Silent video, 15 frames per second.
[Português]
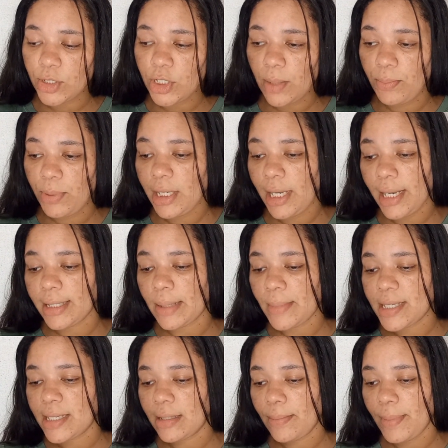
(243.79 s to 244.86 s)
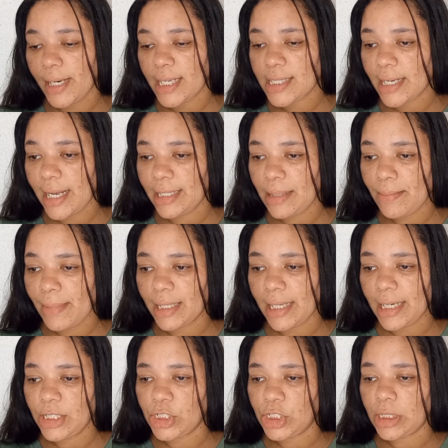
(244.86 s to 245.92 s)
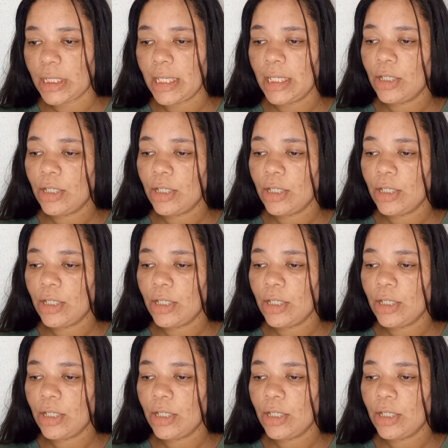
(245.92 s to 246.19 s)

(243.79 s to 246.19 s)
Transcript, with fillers: achei pequena, mas ela parece aquela embalagem